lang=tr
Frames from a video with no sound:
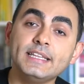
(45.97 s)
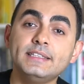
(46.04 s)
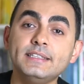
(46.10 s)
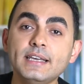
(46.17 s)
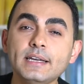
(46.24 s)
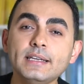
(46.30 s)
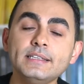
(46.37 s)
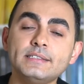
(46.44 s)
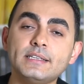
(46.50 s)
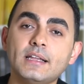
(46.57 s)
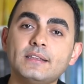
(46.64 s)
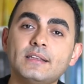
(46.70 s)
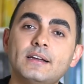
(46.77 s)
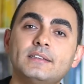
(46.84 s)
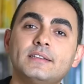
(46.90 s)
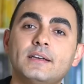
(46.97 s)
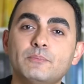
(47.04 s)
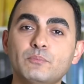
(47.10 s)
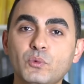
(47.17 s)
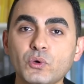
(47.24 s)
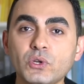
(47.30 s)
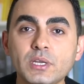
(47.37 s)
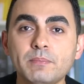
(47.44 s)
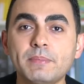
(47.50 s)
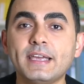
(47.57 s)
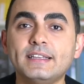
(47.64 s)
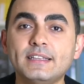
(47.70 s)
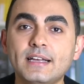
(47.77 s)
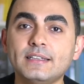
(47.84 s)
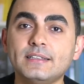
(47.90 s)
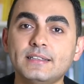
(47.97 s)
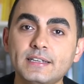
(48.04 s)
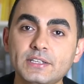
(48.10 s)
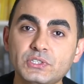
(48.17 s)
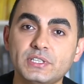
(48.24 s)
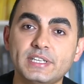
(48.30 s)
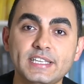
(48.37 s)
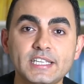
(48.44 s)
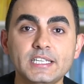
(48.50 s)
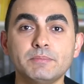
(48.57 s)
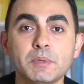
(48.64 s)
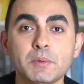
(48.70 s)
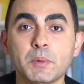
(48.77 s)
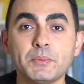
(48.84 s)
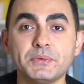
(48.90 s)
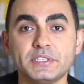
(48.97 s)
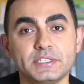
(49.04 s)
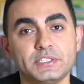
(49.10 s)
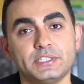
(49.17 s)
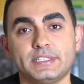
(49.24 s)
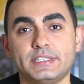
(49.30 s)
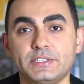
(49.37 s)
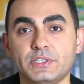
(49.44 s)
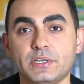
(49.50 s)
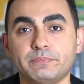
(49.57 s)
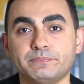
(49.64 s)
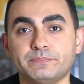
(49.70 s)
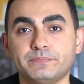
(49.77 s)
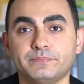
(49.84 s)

diğer insanlardan böyle beklentiler içine girmememizi açıklayacağım.